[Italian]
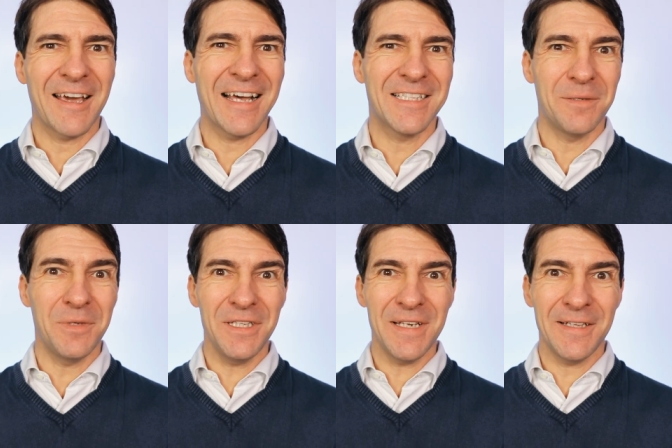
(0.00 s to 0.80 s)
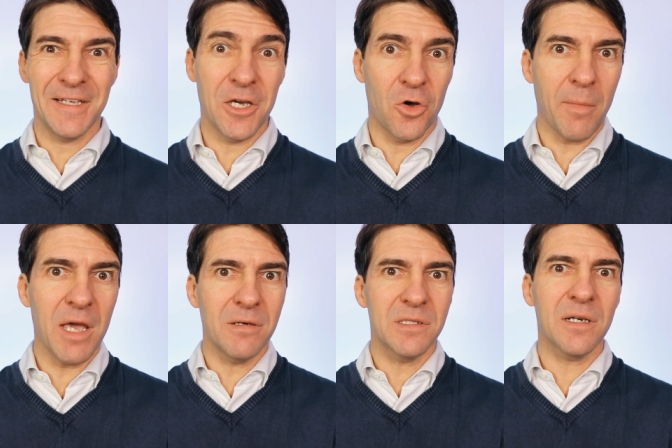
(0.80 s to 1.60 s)
ragazzi mi direte che
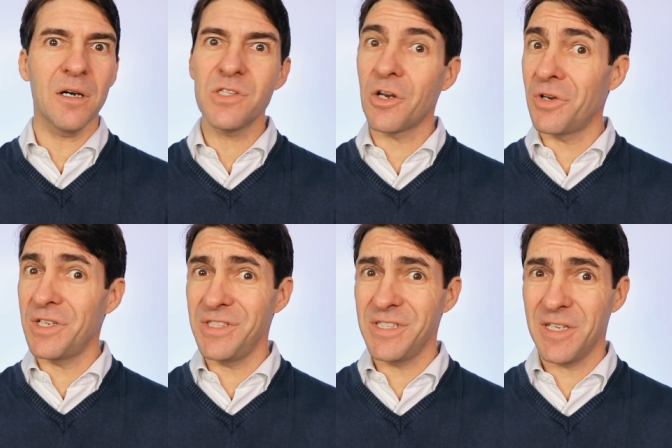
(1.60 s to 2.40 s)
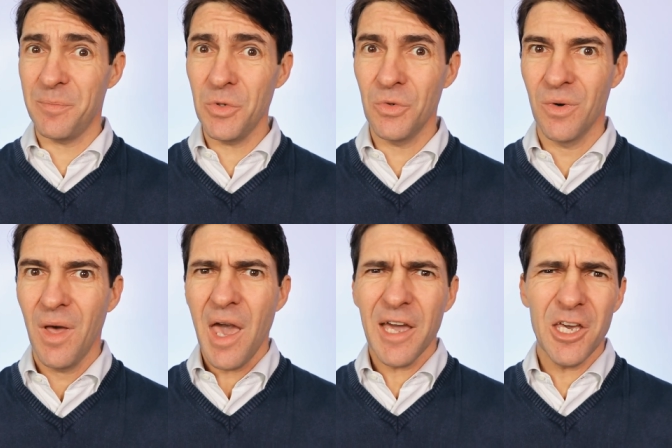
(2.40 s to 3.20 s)
ormai questa cosa non esiste più
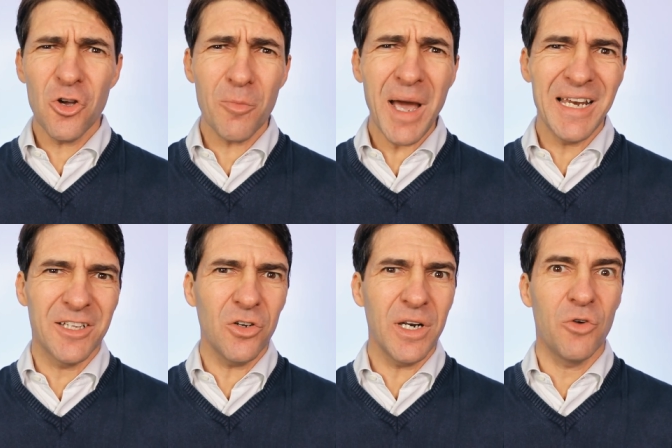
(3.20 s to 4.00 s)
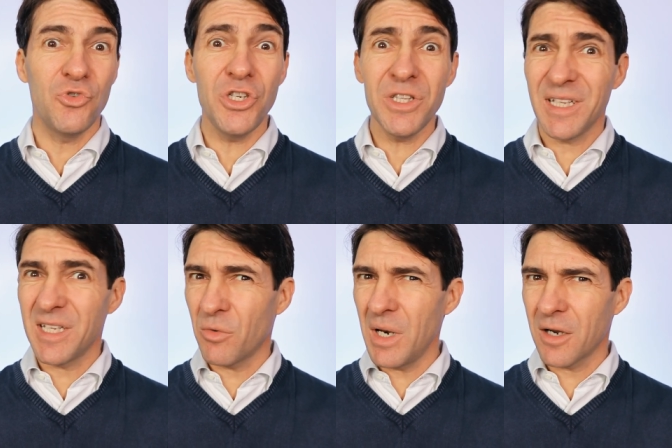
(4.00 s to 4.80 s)
e che ormai la donna è uscita
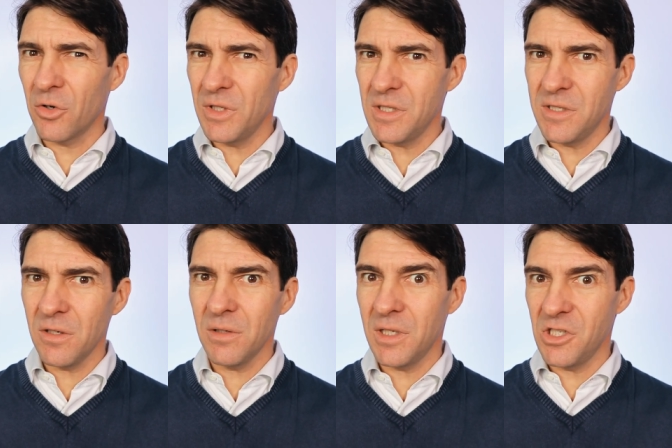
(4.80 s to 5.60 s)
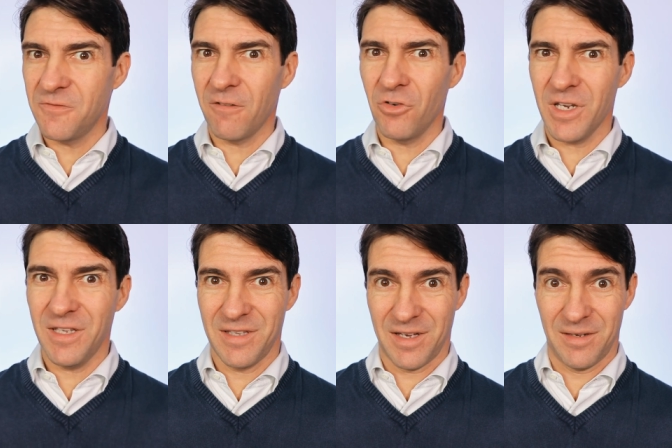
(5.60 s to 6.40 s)
da quella condizione
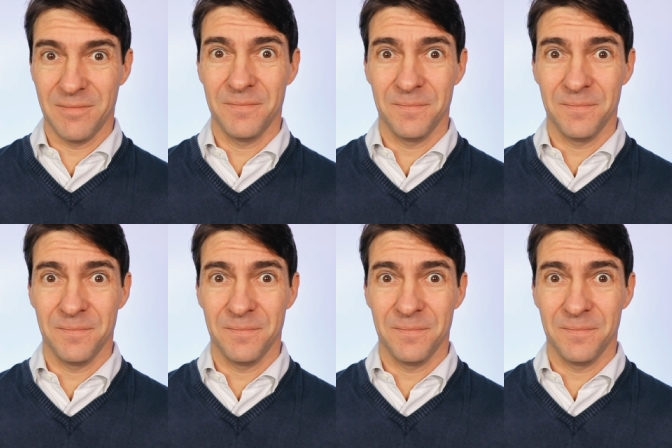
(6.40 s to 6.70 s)
disfavorita.